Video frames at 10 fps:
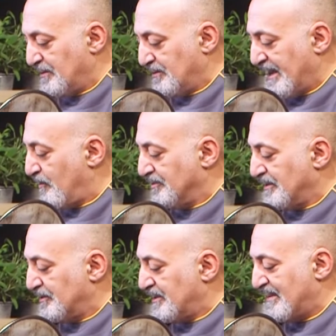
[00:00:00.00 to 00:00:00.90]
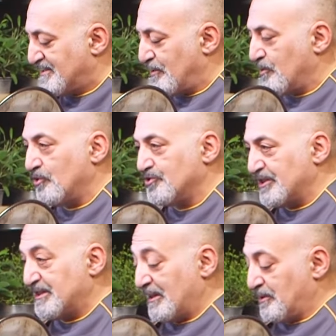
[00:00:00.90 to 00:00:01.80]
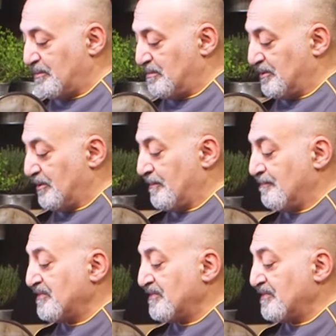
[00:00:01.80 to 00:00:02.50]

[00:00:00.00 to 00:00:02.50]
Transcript: poi non, è, non deve essere un concentrato di pomodoro.